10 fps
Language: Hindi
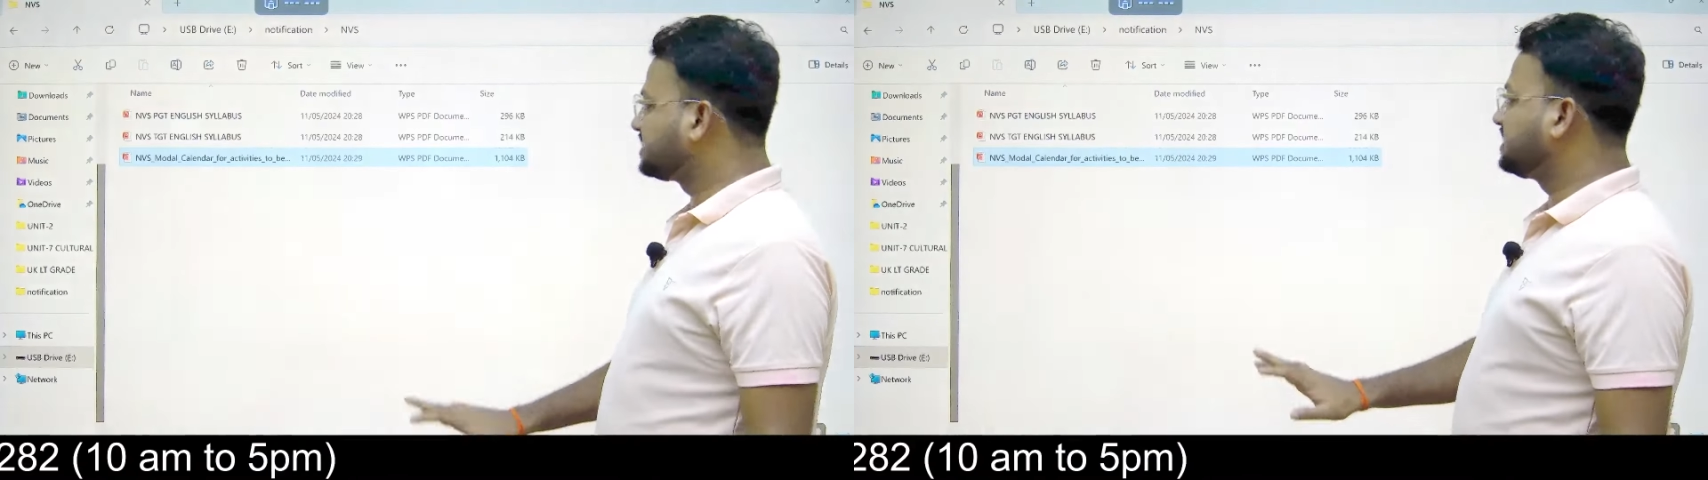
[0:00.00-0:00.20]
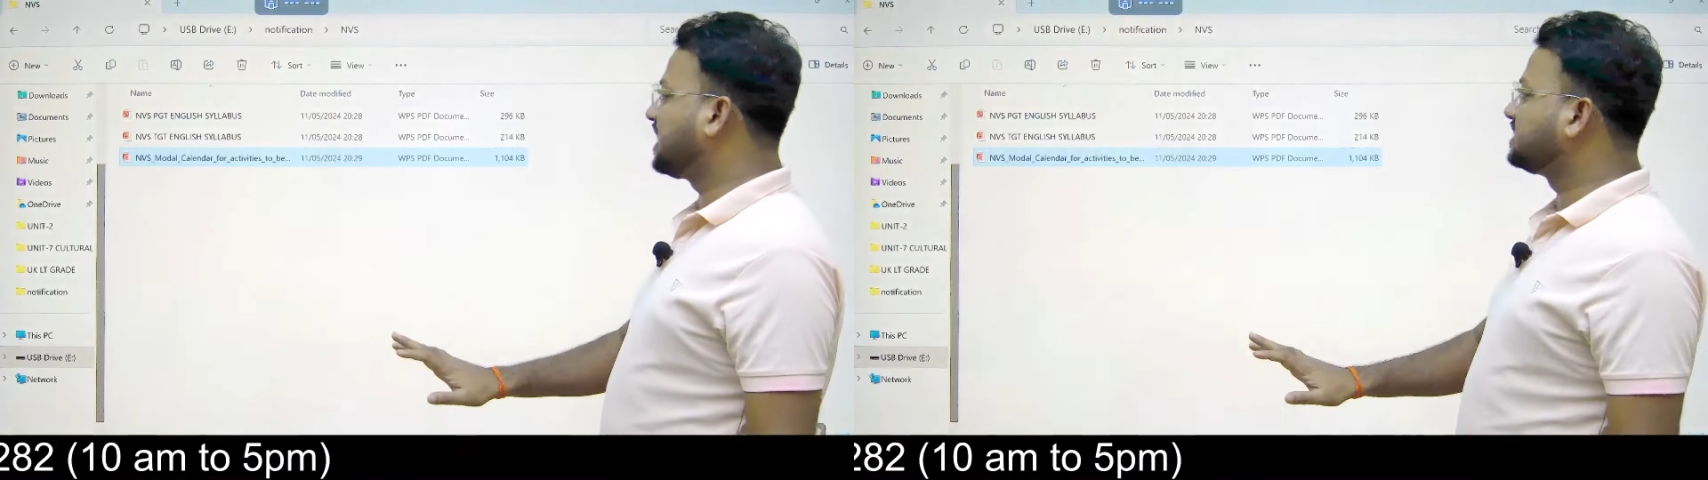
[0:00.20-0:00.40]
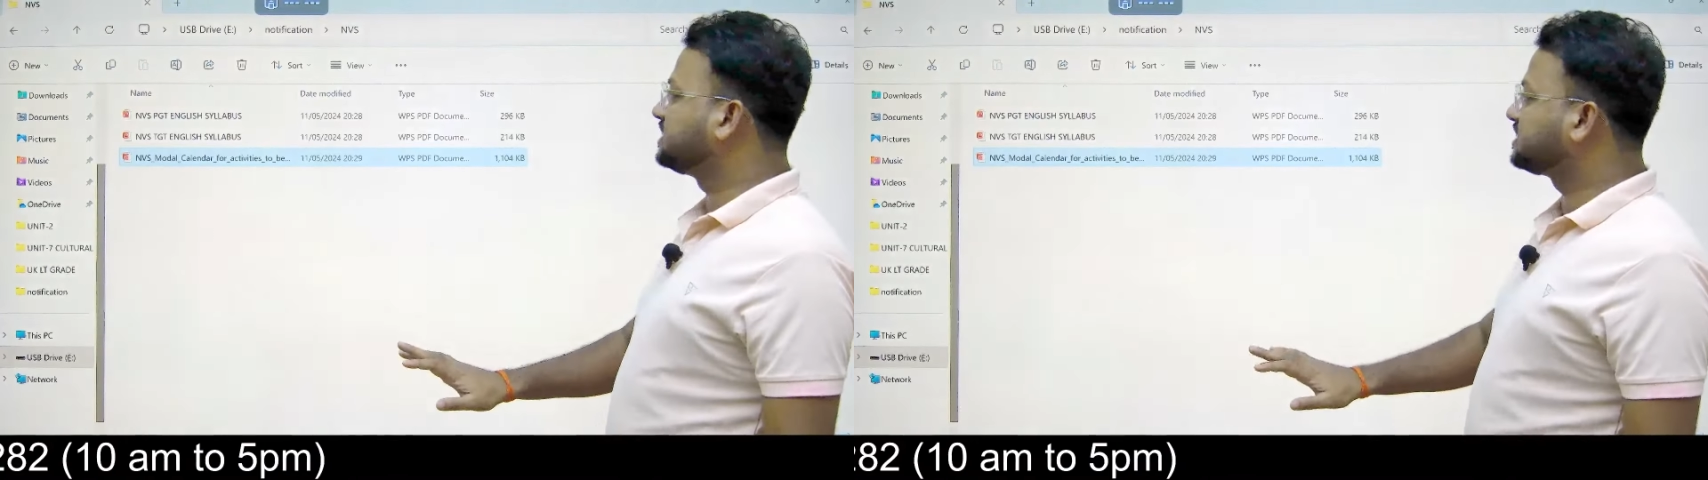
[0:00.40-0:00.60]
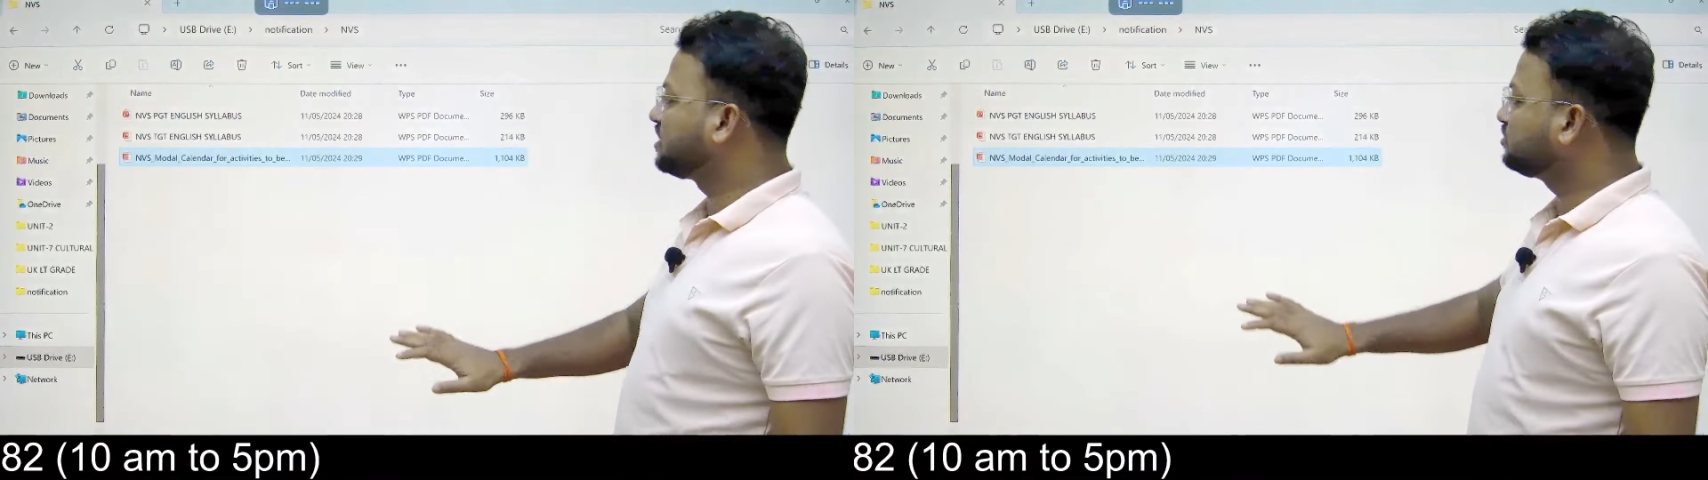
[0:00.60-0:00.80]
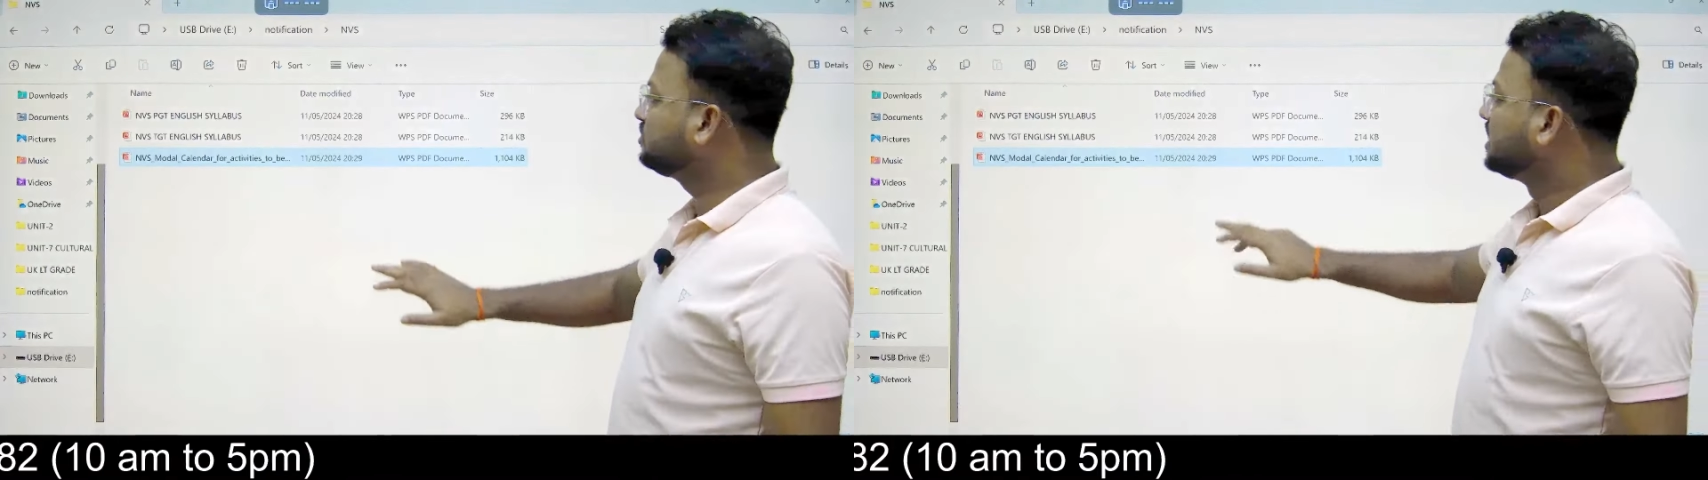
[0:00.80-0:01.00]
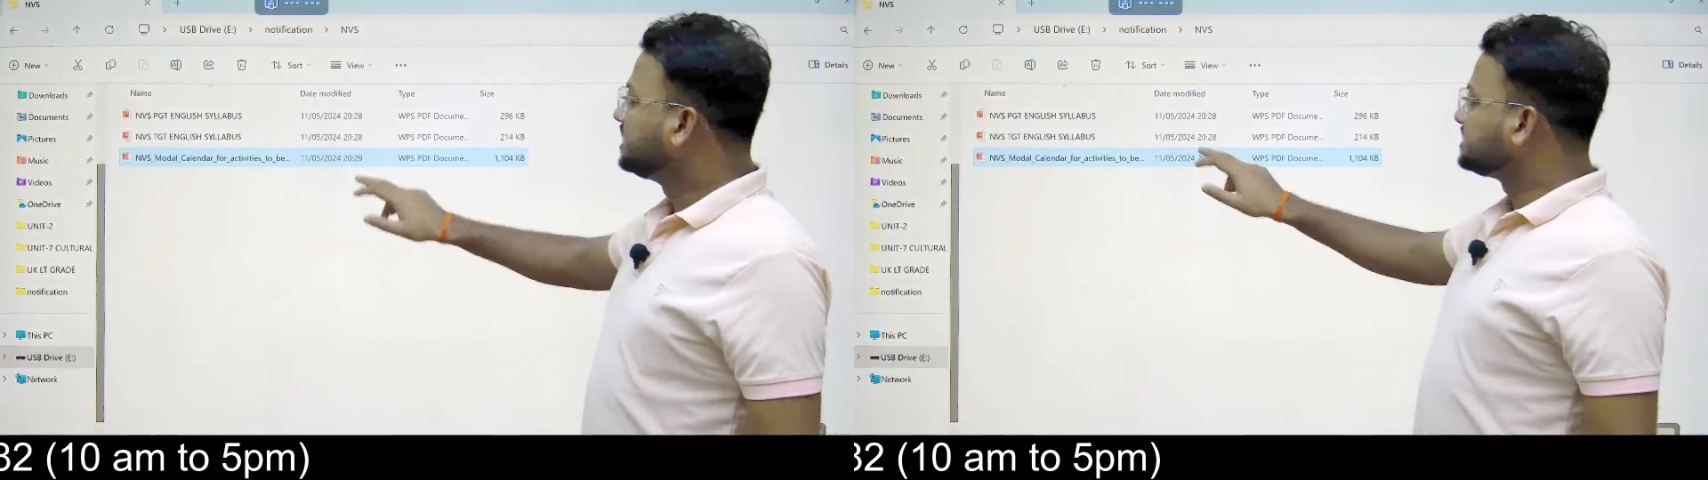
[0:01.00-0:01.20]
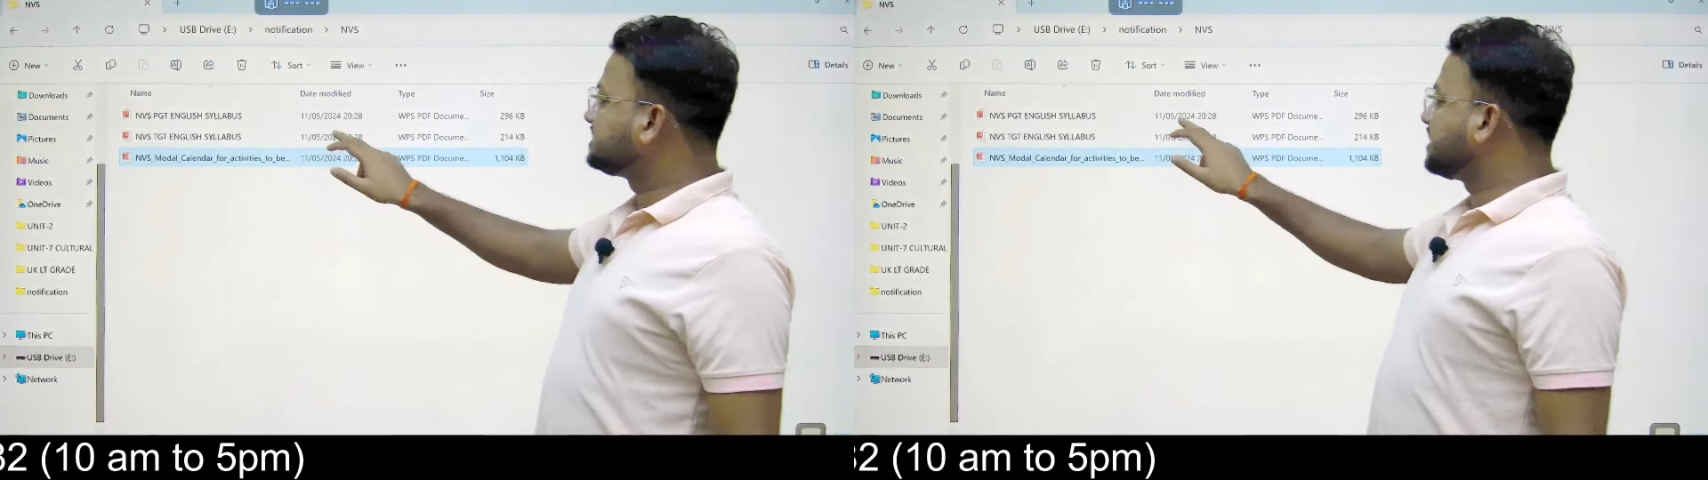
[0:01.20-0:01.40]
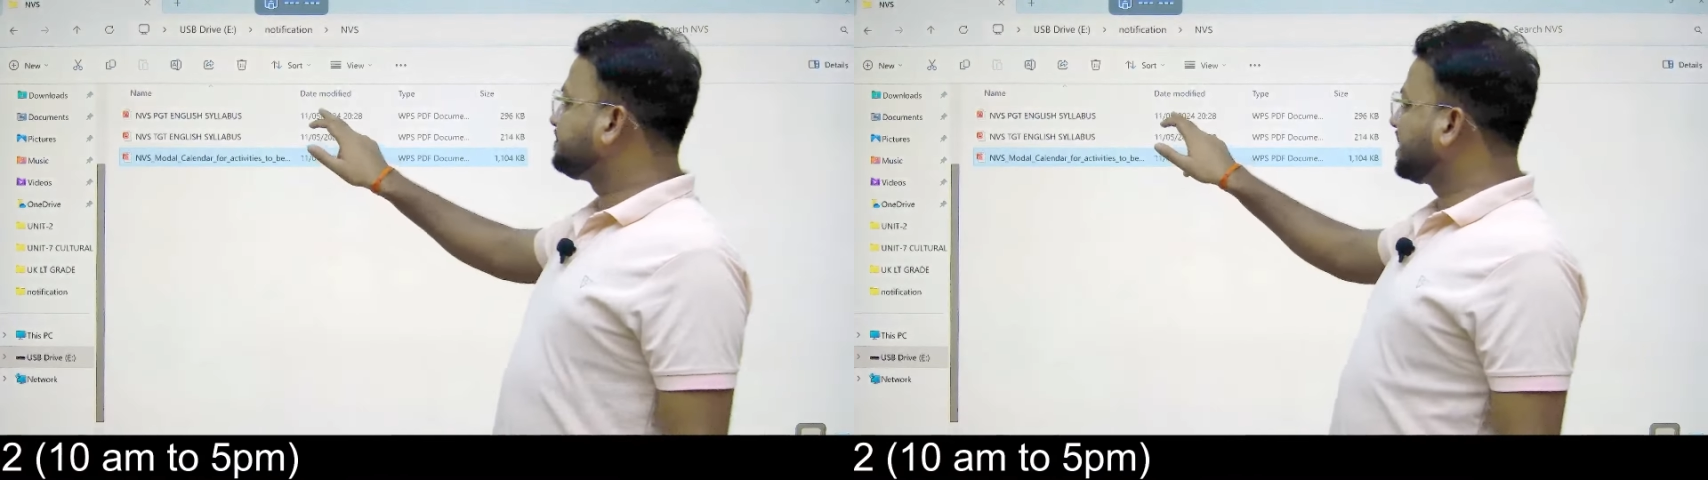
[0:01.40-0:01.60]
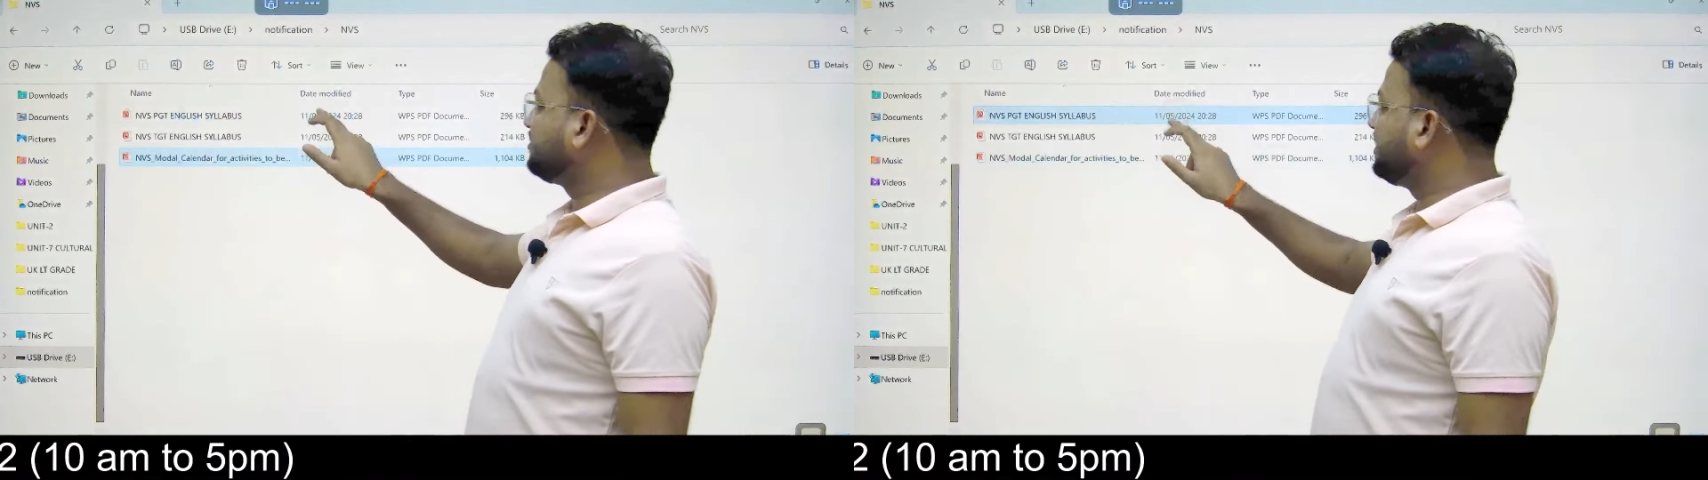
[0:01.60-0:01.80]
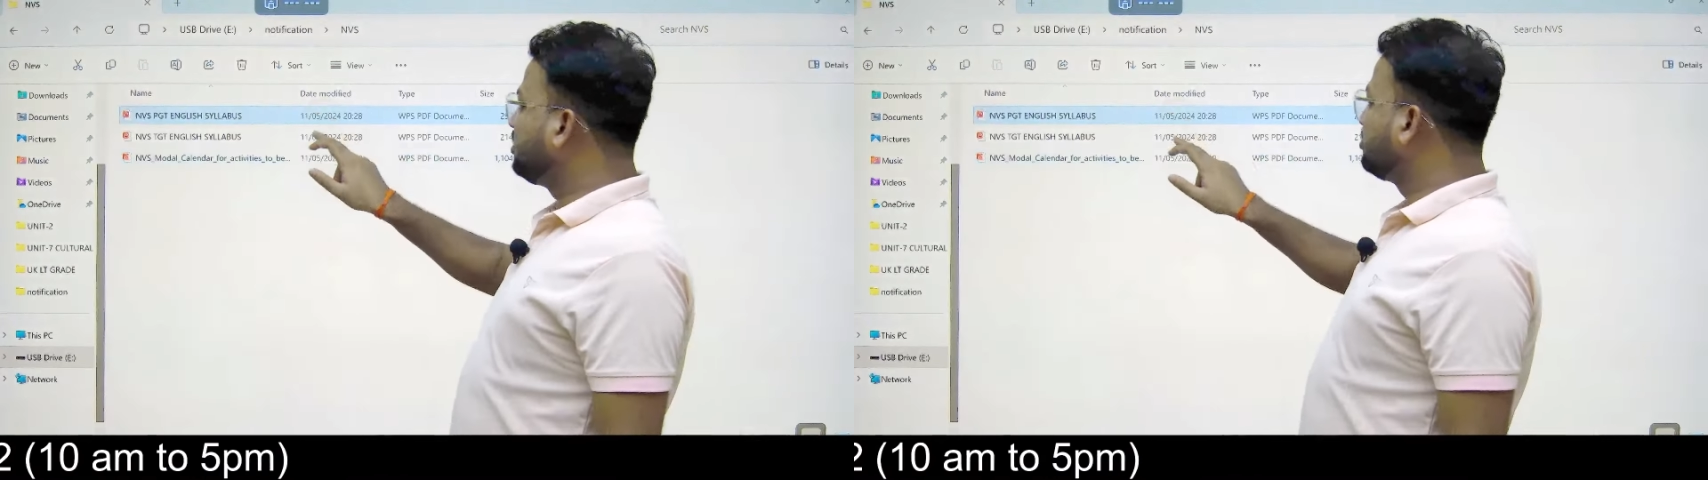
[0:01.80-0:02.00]
दिखा देता हूं सेपरेट
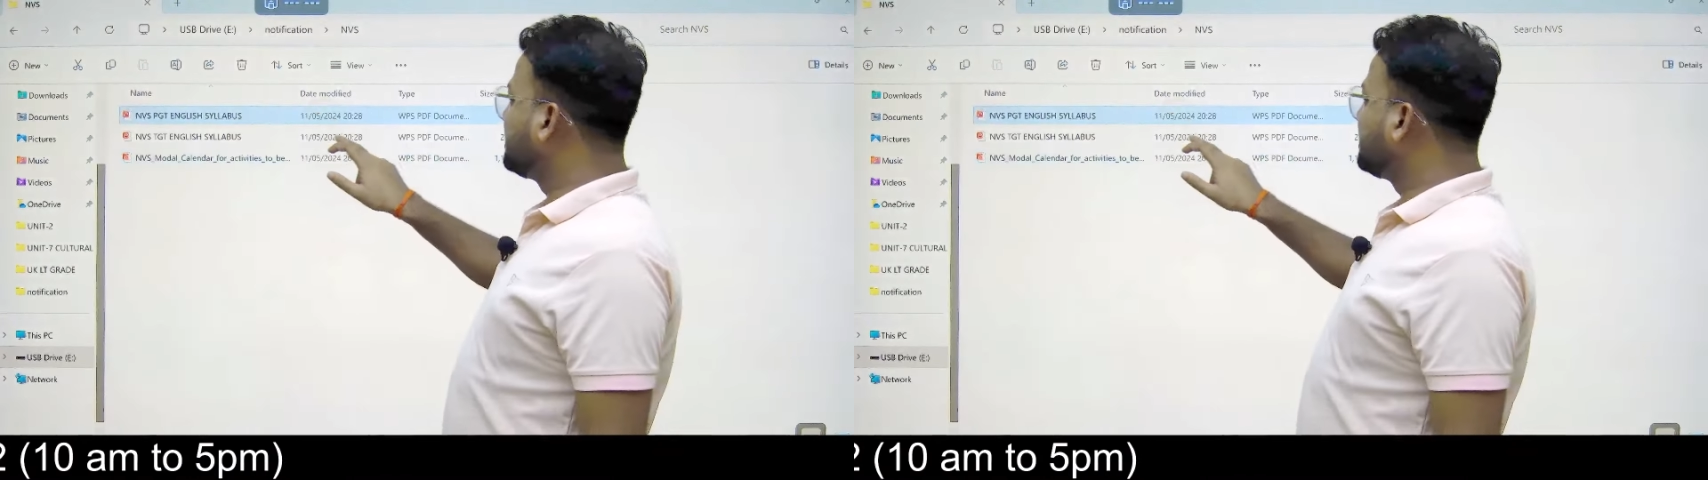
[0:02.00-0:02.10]
वीडियो में